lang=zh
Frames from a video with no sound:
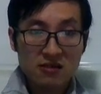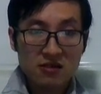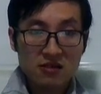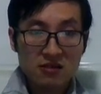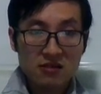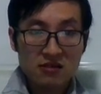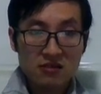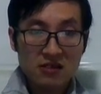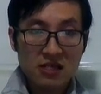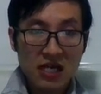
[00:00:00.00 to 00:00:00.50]

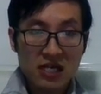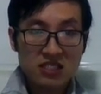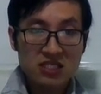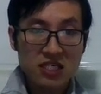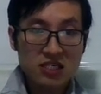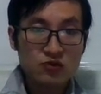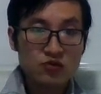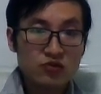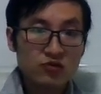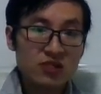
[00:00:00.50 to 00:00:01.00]
他
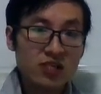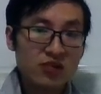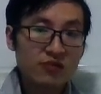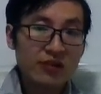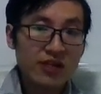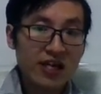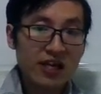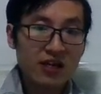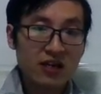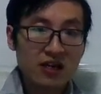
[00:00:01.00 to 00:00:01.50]
身居低位
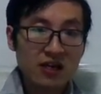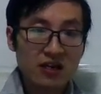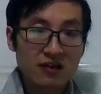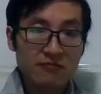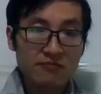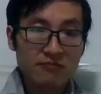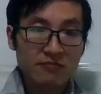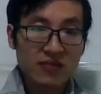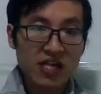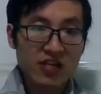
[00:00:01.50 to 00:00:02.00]
的一个人
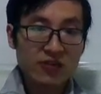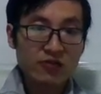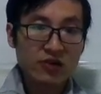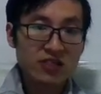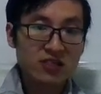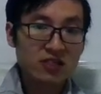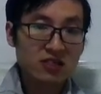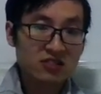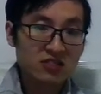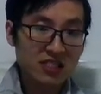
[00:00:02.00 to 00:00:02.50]
面对
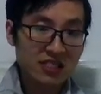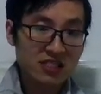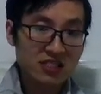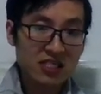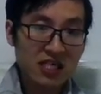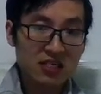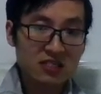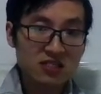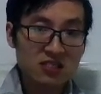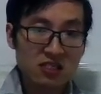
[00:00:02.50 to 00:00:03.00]
这个真
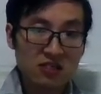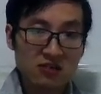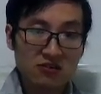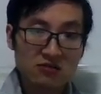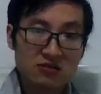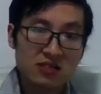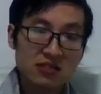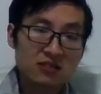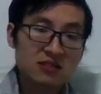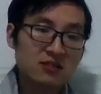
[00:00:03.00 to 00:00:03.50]
相之后，
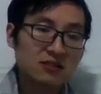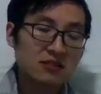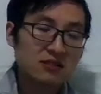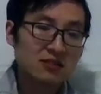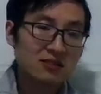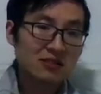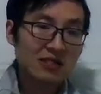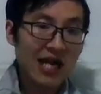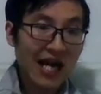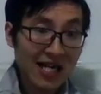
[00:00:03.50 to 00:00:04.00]

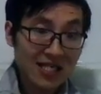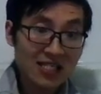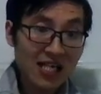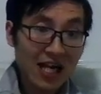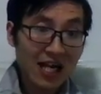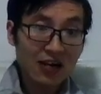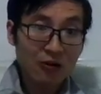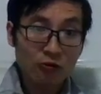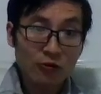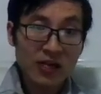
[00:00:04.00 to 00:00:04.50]
他
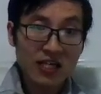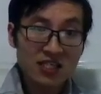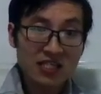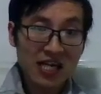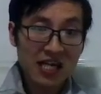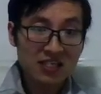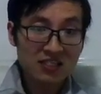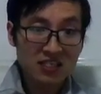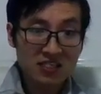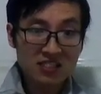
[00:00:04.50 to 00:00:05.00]
才会
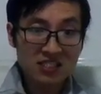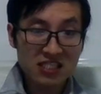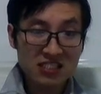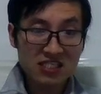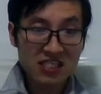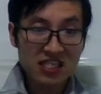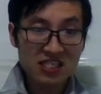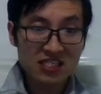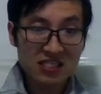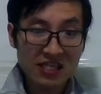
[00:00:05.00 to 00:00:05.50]
产生真正
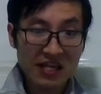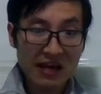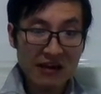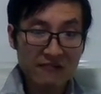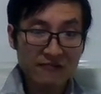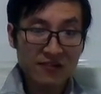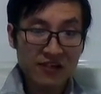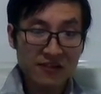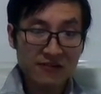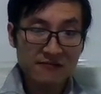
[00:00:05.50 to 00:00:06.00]
意义上的
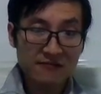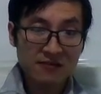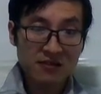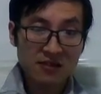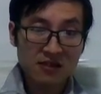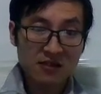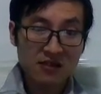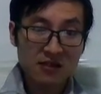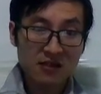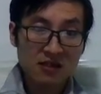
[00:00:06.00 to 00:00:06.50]
envy，
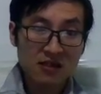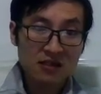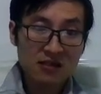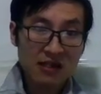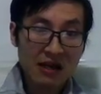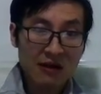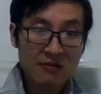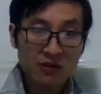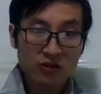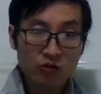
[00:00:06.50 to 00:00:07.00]

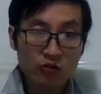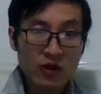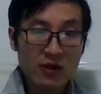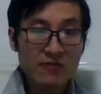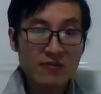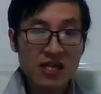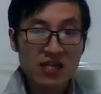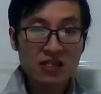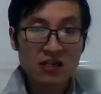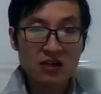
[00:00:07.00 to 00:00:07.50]
他会
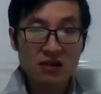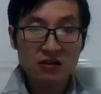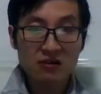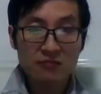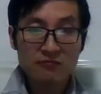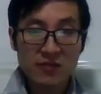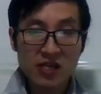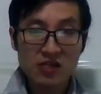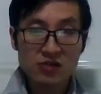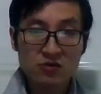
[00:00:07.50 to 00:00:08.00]
面到
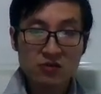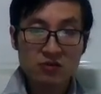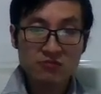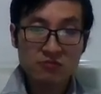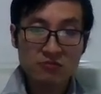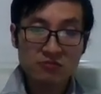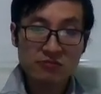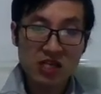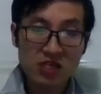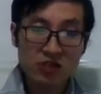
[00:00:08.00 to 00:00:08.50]
面
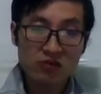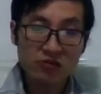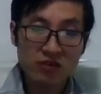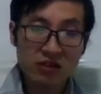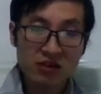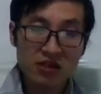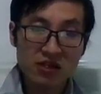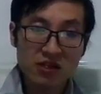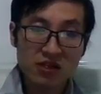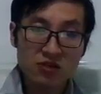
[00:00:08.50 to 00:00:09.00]
面对
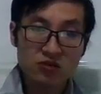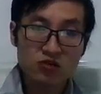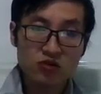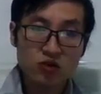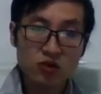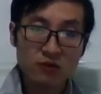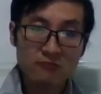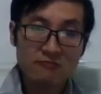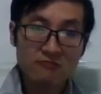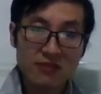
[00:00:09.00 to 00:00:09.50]
到一个
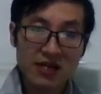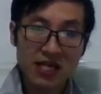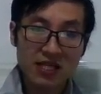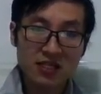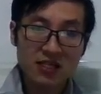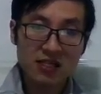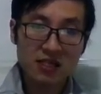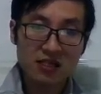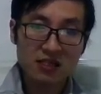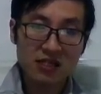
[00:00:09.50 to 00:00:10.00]

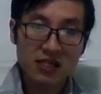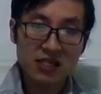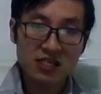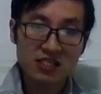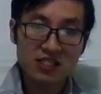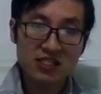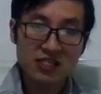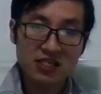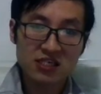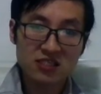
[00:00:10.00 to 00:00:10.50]
traumatic 的一个
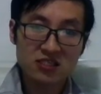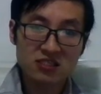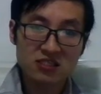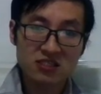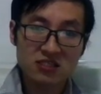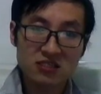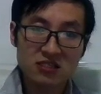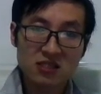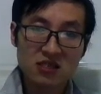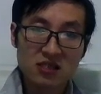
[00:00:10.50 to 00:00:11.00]
现实，
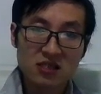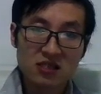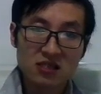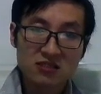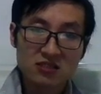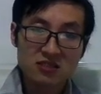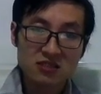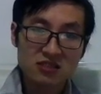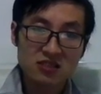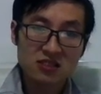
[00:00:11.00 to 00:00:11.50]

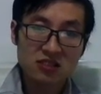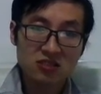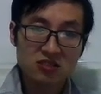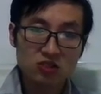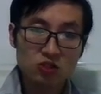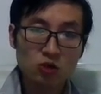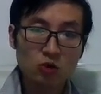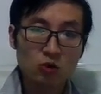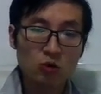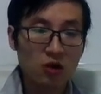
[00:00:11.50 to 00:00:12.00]
自己
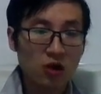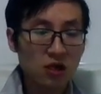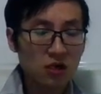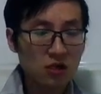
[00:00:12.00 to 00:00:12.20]
挫，